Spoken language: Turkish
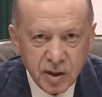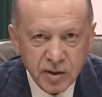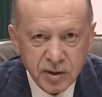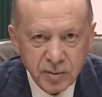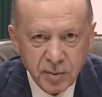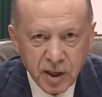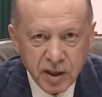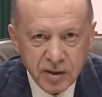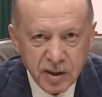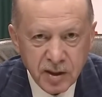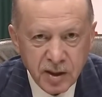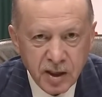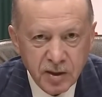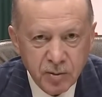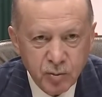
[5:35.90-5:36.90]
şahsıma
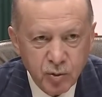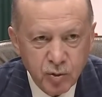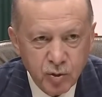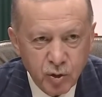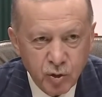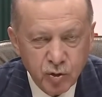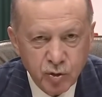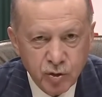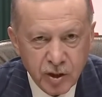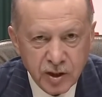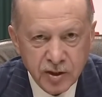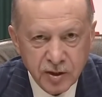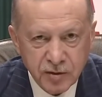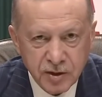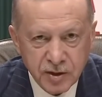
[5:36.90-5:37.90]
aktarılan bu görüş
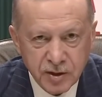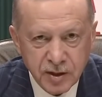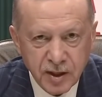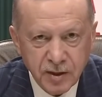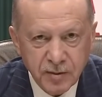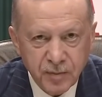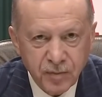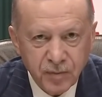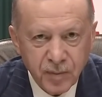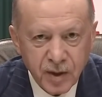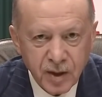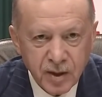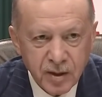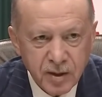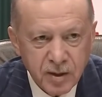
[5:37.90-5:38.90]
çerçevesinde
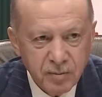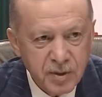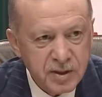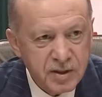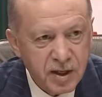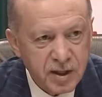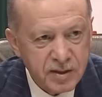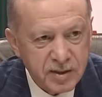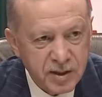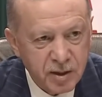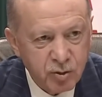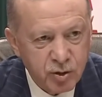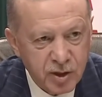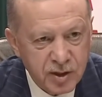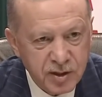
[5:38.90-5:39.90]
biz de
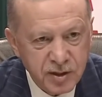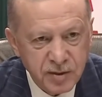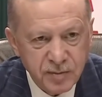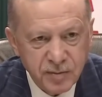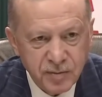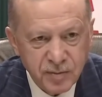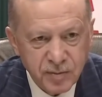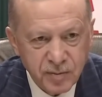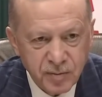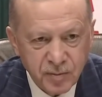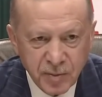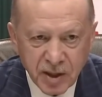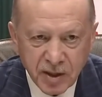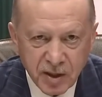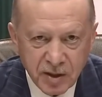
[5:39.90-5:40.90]
asgari ücreti
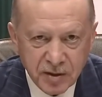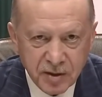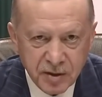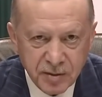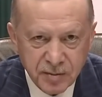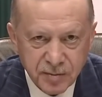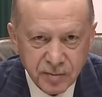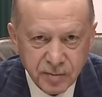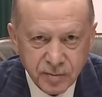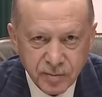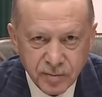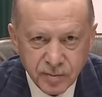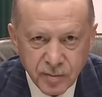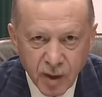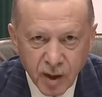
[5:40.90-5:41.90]
belirledik.
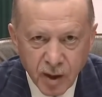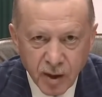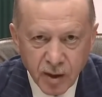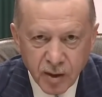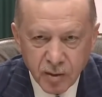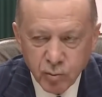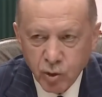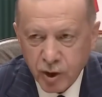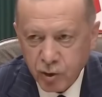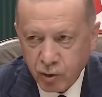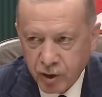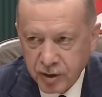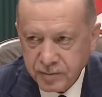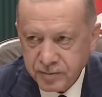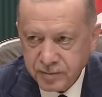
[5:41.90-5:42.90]

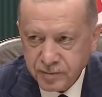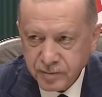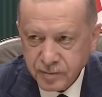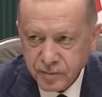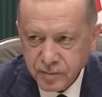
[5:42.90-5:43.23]
Buna göre